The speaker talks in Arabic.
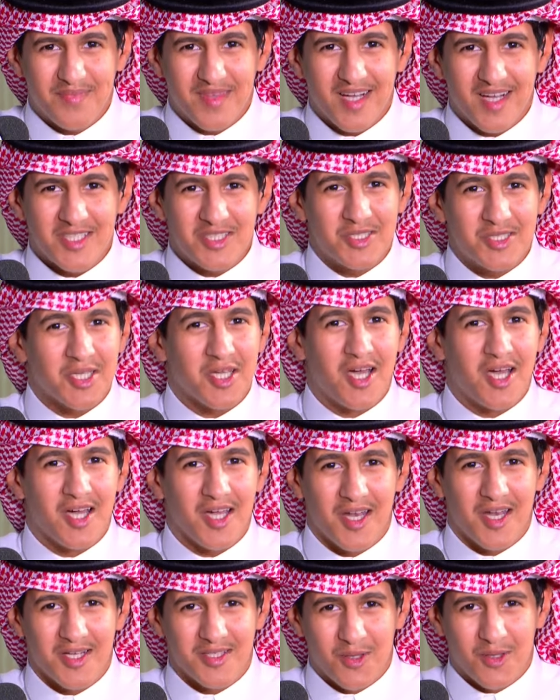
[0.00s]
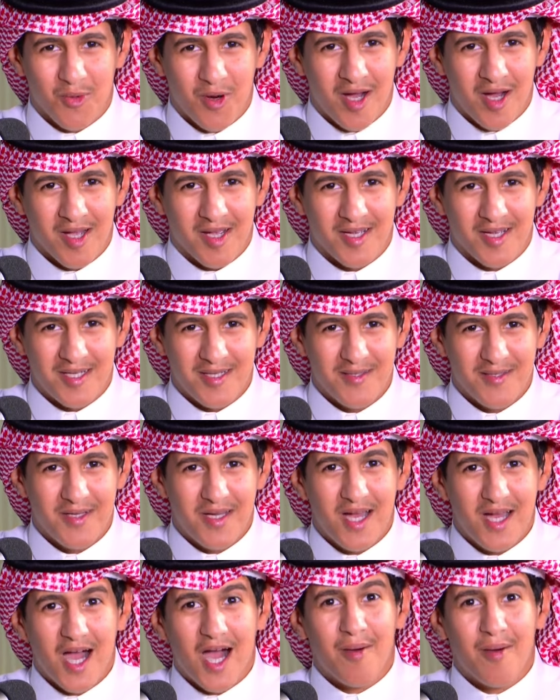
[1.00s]
أصدقاء قناة الواقع
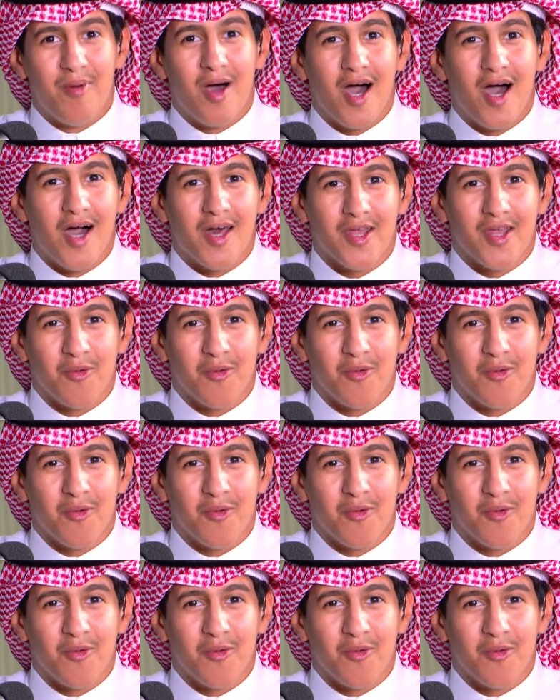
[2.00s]
أباءنا